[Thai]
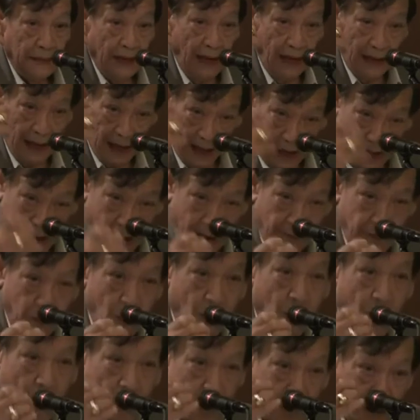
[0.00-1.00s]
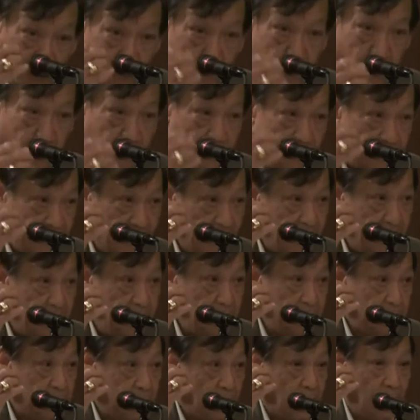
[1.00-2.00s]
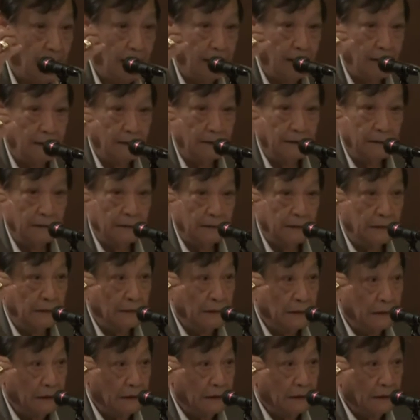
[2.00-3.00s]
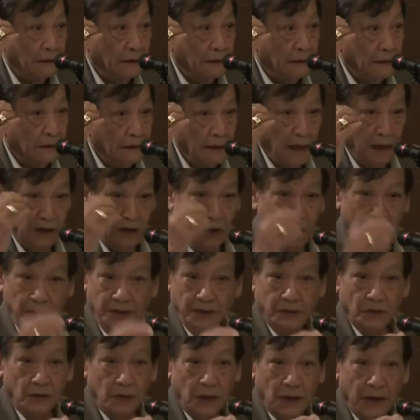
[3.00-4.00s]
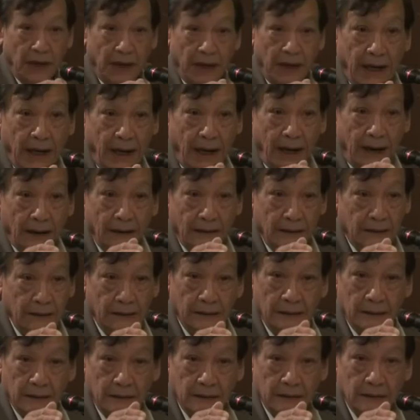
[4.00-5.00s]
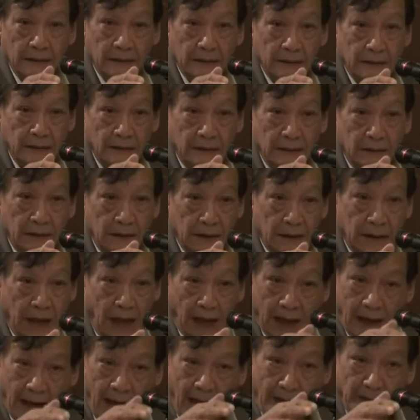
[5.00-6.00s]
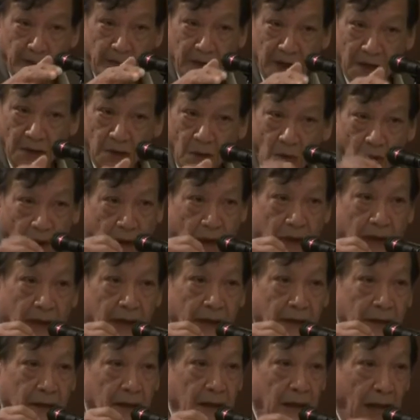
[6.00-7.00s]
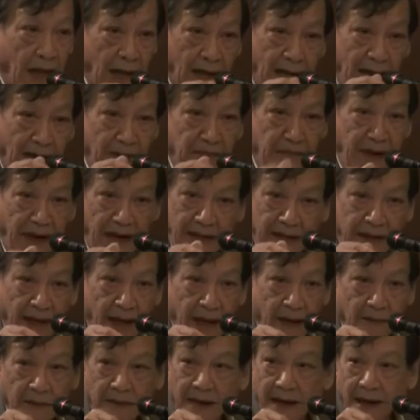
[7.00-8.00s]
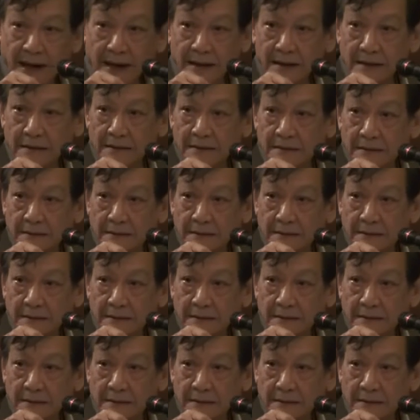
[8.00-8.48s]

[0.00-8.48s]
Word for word: และหลักการปกครองระบอบประชาธิปไตย อย่างน้อยที่สุดยนะฮะหลักการเบื้องต้นเลยคือหลักการแบ่งแยกอำนาจ